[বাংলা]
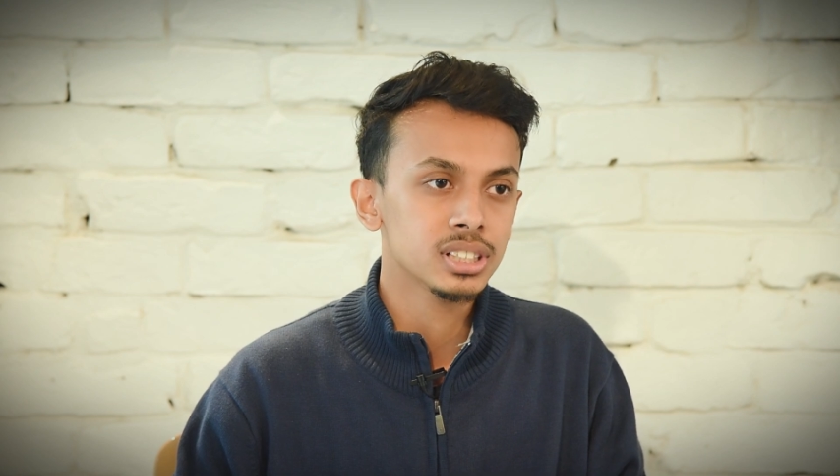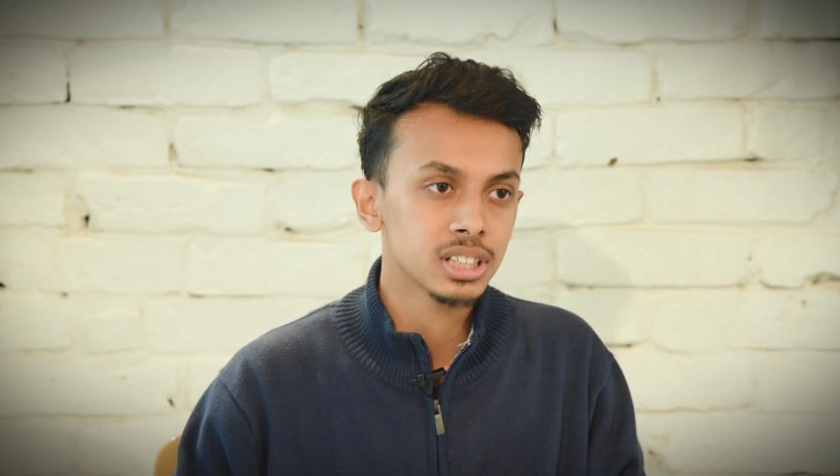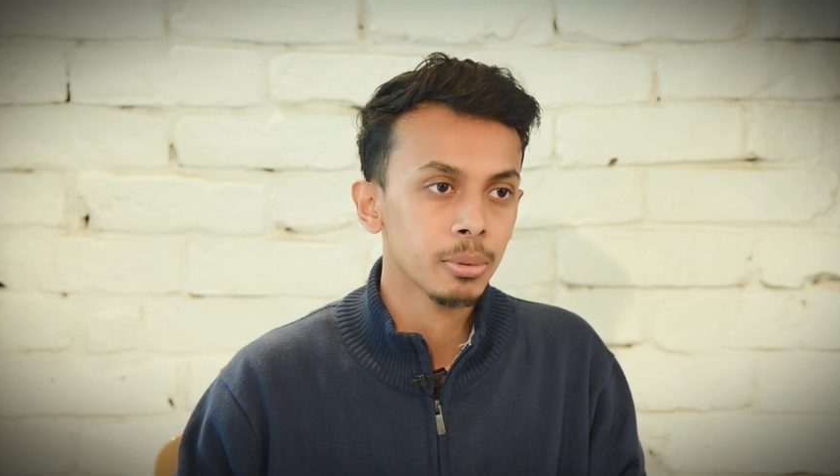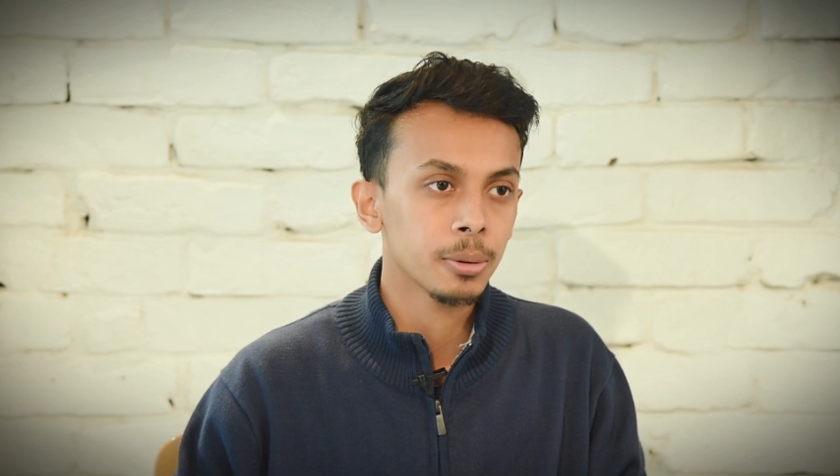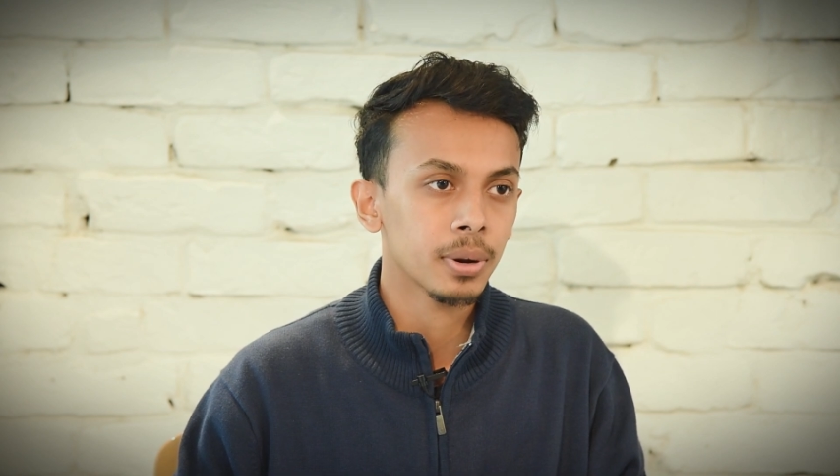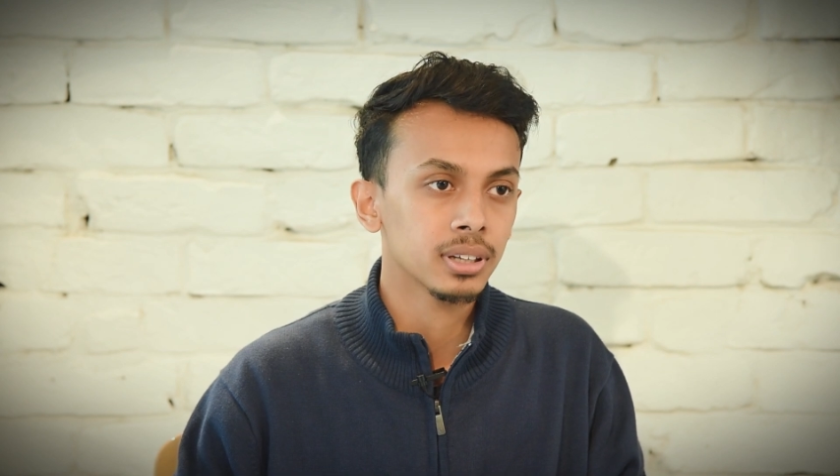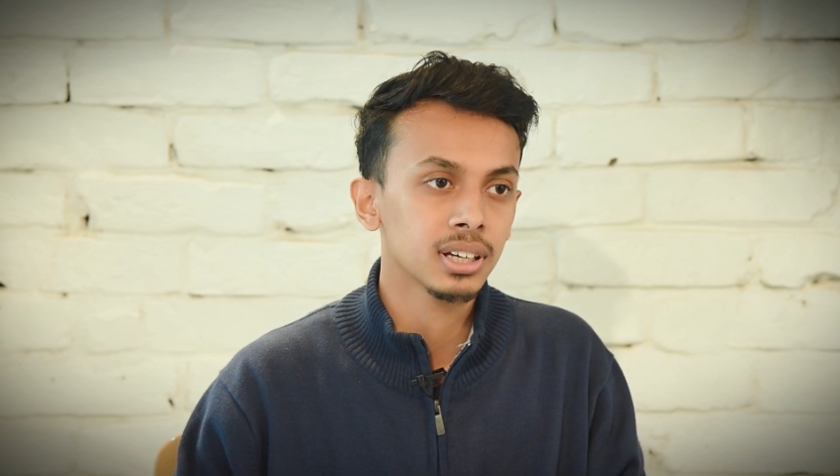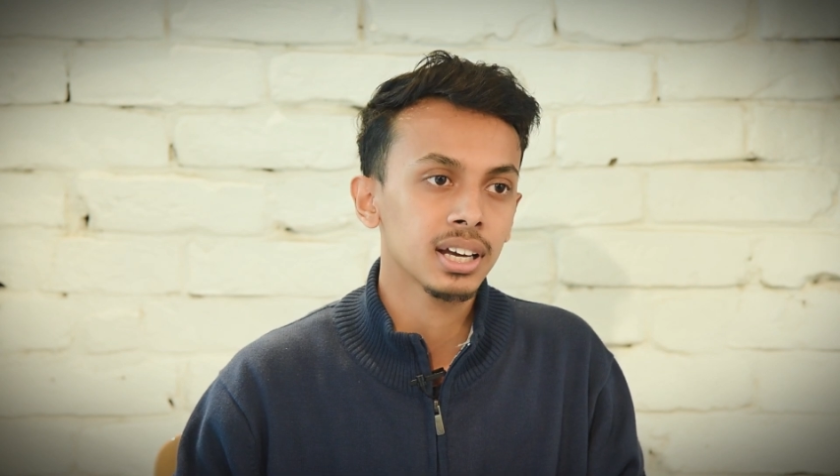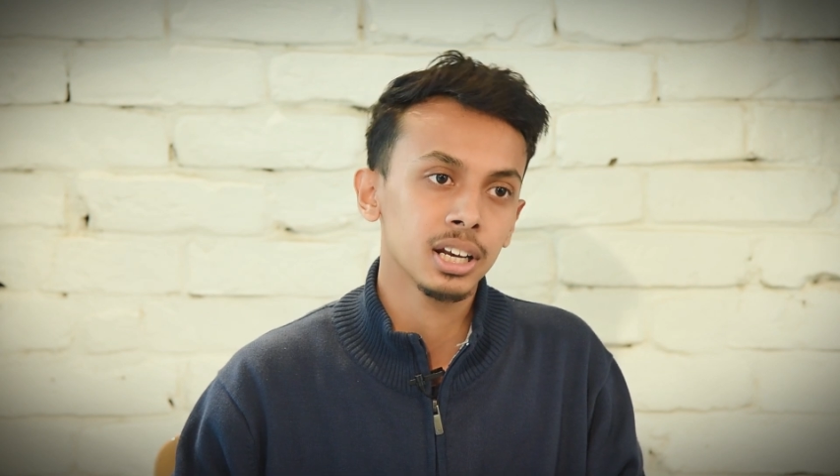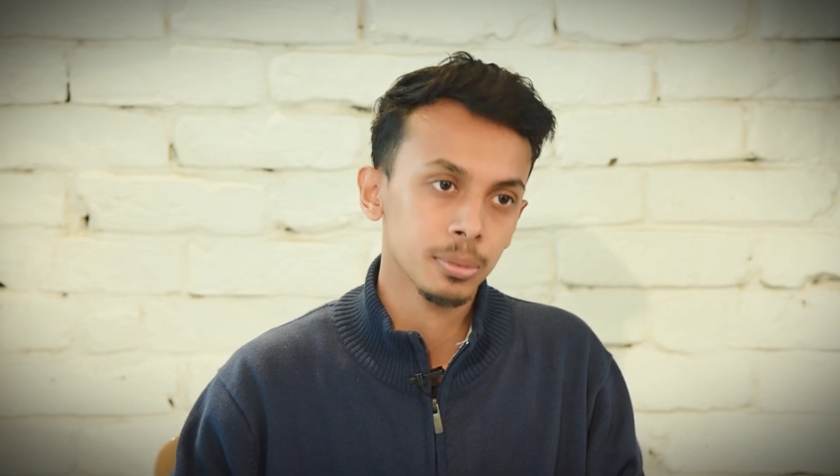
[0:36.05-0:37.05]
নিষ্ঠাবান
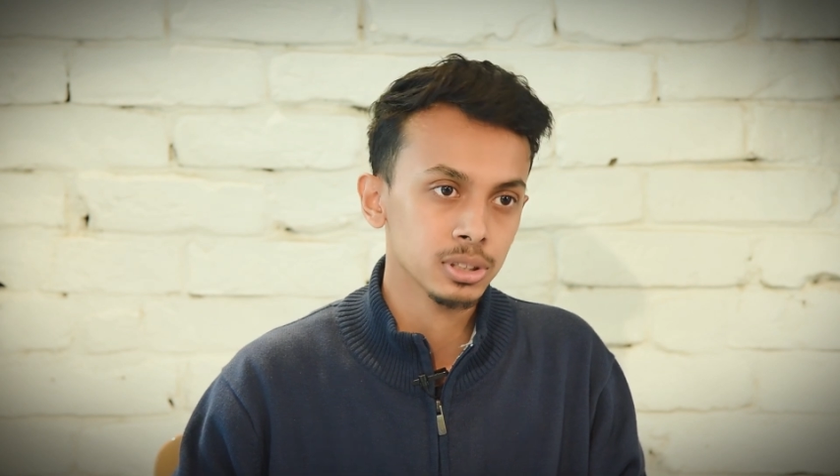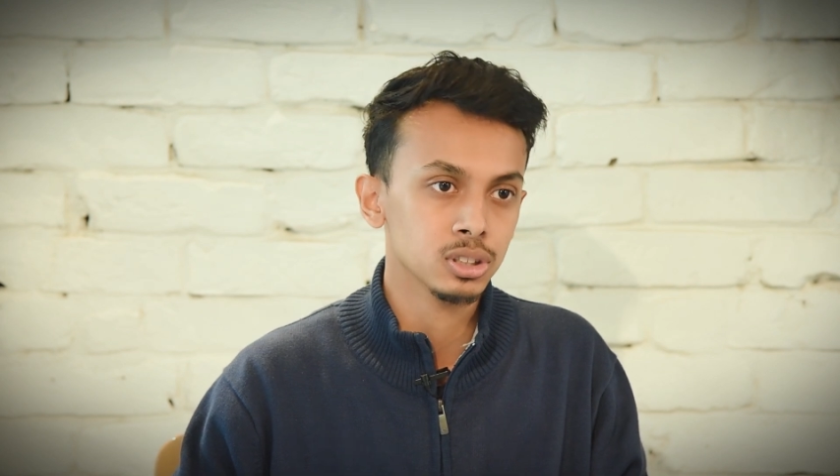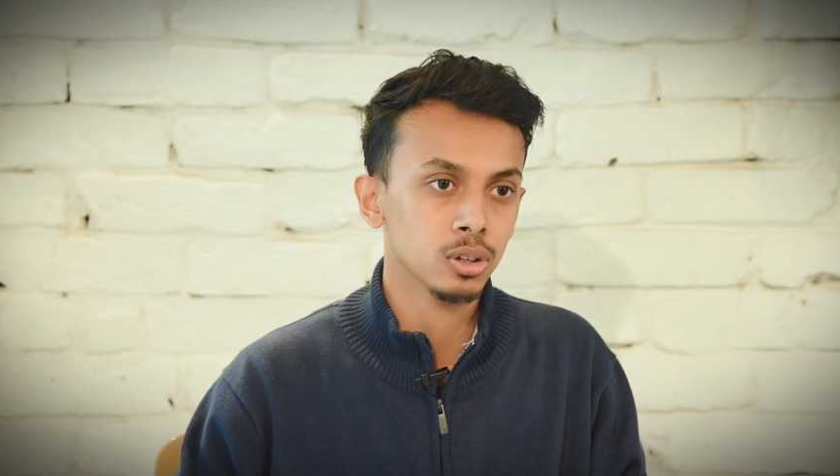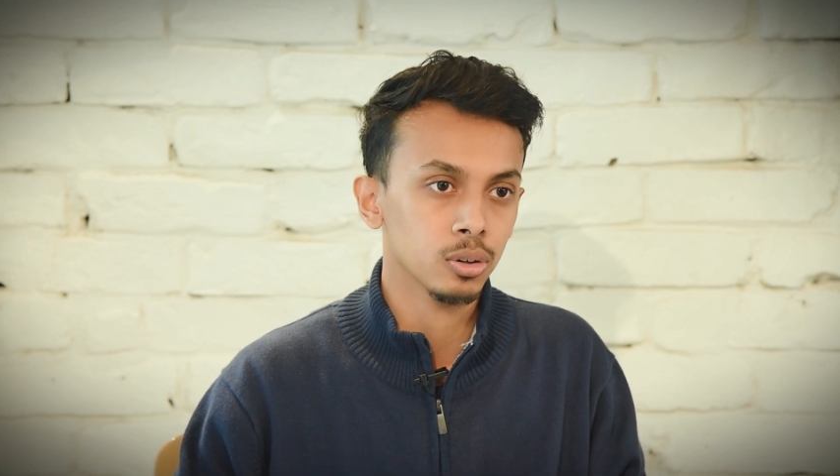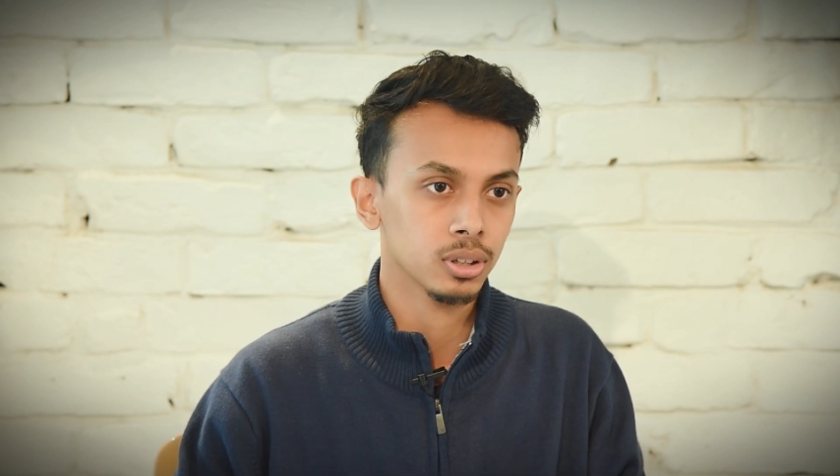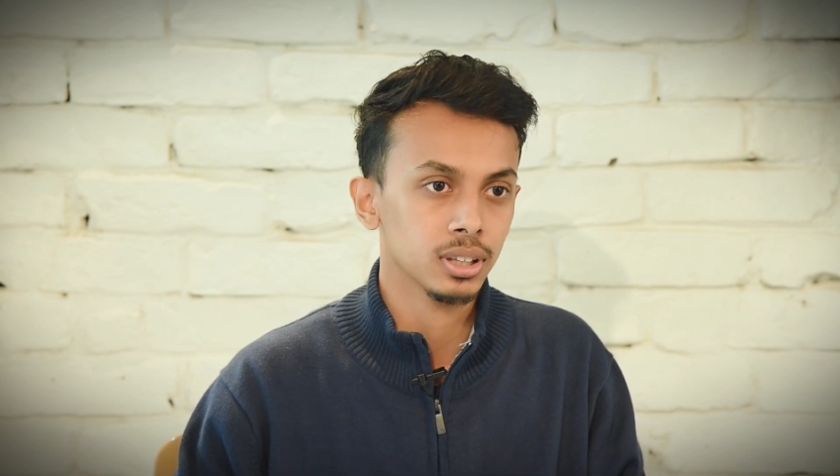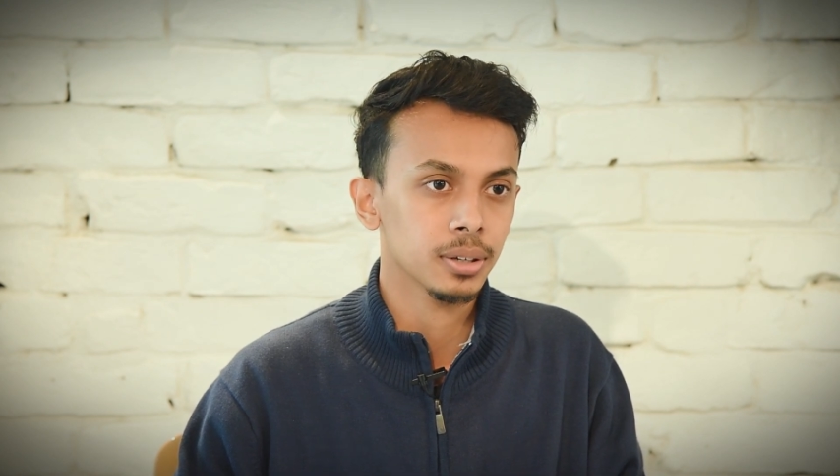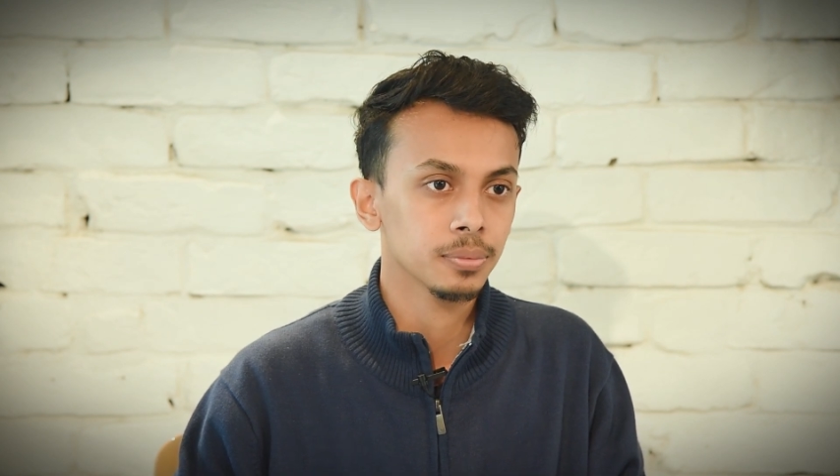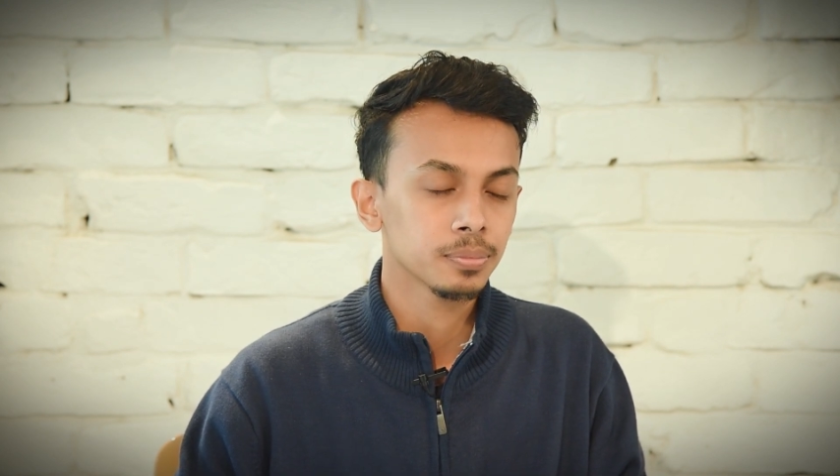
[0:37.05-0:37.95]
প্রার্থীকে নির্বাচিত করতে